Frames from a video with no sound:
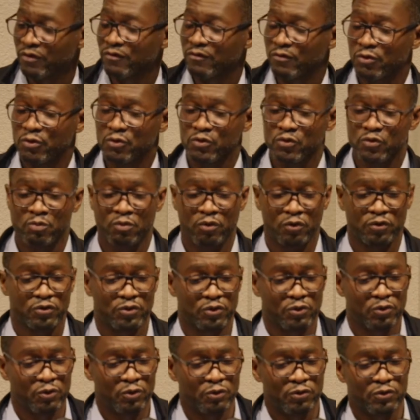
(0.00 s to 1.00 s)
venu pour ce
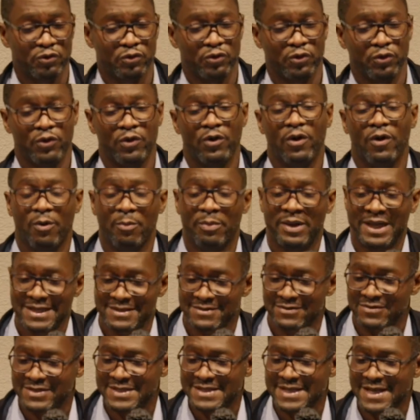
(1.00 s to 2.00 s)
culte euh, en
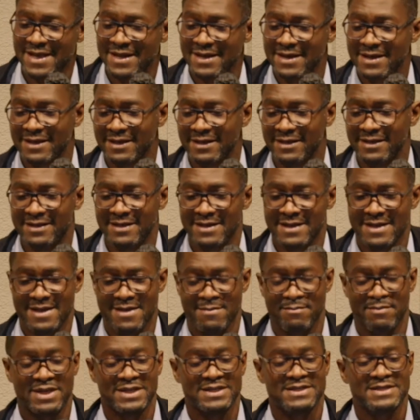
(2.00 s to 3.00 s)
présentiel.
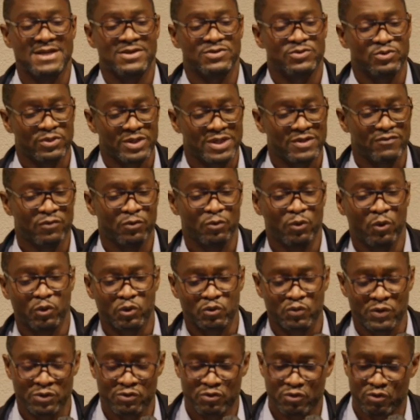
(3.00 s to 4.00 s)
Merci à ceux qui vont nous
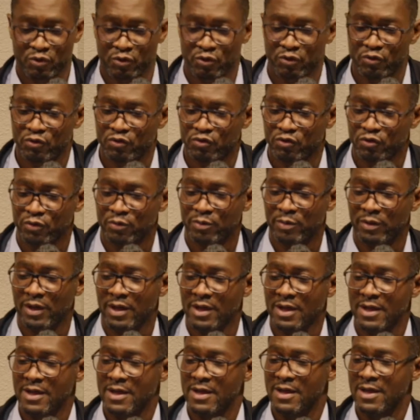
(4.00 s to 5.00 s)
rejoindre sur YouTube
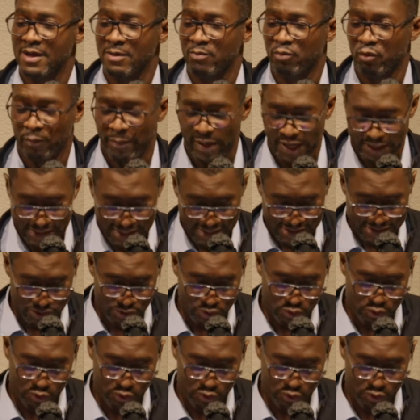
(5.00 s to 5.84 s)
pour partager ce